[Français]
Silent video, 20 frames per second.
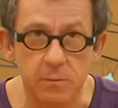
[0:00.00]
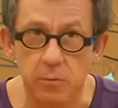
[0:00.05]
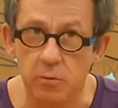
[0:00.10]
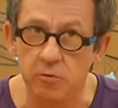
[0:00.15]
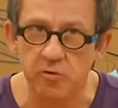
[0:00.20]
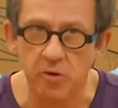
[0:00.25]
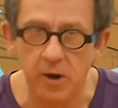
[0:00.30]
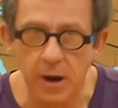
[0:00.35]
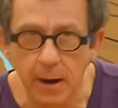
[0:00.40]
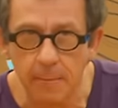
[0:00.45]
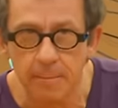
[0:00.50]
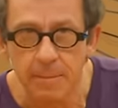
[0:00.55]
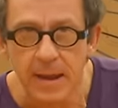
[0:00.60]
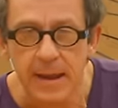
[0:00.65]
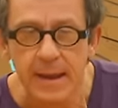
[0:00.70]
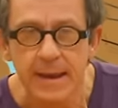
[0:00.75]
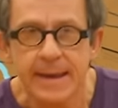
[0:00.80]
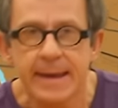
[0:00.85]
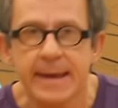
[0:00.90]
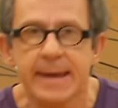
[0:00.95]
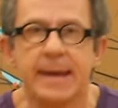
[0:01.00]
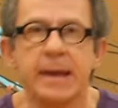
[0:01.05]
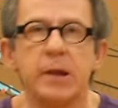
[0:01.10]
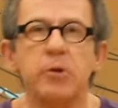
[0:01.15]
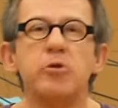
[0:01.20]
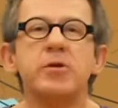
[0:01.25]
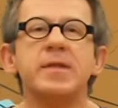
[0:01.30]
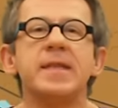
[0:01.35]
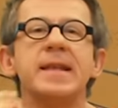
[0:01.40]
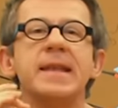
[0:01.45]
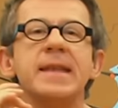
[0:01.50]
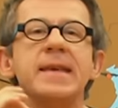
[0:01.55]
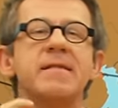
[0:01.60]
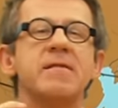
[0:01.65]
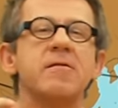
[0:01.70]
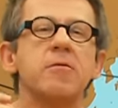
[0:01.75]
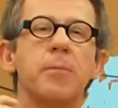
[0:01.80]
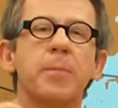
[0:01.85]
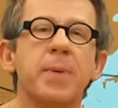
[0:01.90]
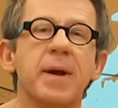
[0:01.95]
Pour cela, il
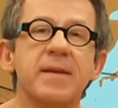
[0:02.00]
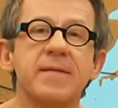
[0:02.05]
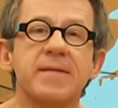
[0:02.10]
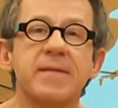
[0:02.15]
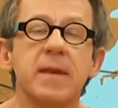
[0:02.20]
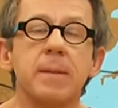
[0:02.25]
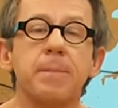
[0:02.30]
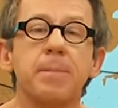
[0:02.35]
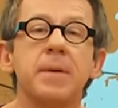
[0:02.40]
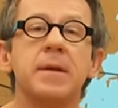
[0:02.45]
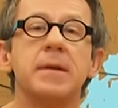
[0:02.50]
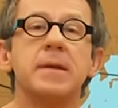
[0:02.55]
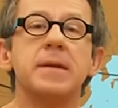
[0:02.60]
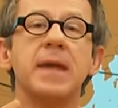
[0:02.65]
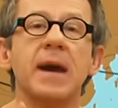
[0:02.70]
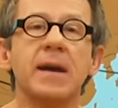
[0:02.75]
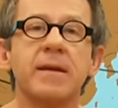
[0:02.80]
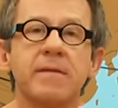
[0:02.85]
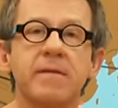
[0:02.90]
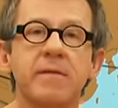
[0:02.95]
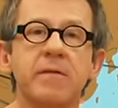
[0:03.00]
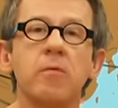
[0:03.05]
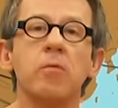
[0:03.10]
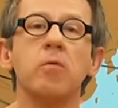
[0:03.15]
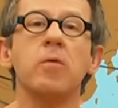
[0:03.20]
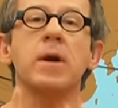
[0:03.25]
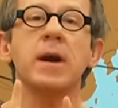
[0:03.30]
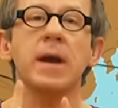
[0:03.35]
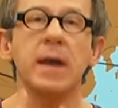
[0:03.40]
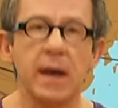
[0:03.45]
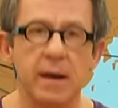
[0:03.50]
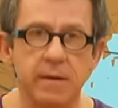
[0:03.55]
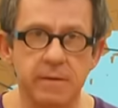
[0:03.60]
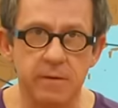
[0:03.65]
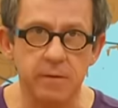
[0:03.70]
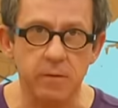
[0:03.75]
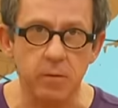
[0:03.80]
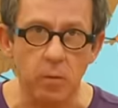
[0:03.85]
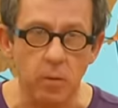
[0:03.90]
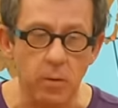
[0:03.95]
utilise le principe
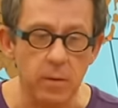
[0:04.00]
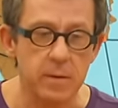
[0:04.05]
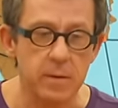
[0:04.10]
d'action-réaction.